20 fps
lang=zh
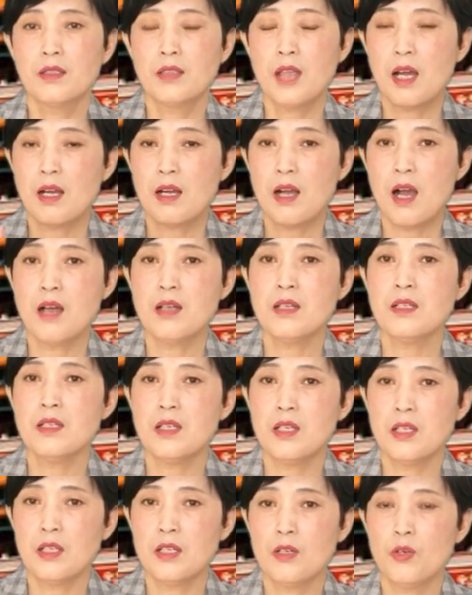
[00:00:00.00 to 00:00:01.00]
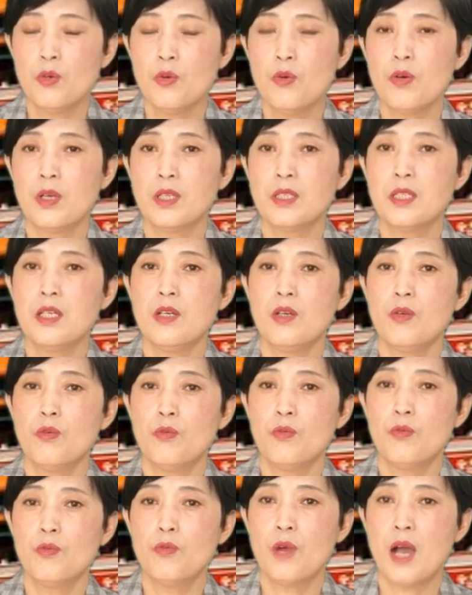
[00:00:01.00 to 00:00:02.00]
他刚一落地
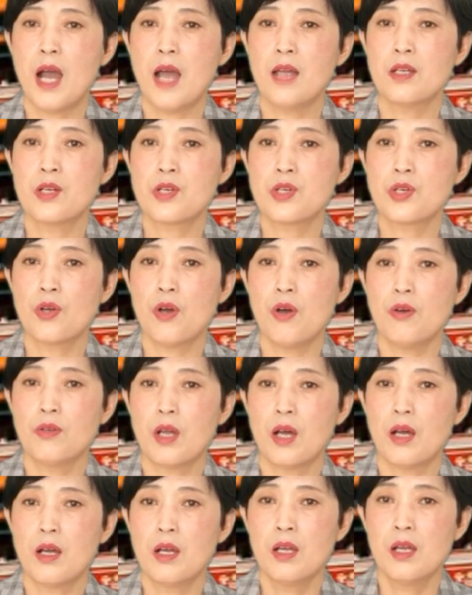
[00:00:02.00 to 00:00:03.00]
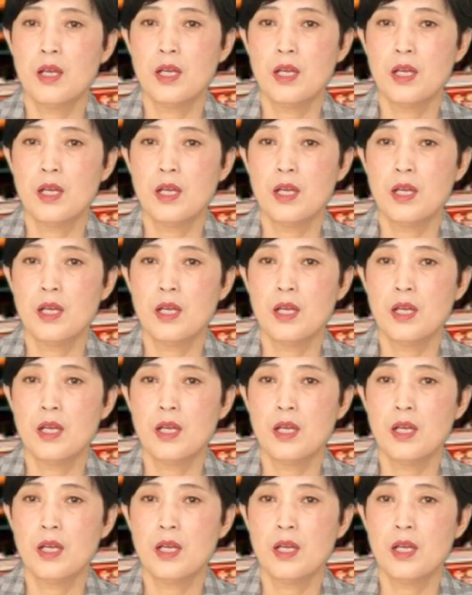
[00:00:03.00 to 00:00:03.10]
武汉的时候呢，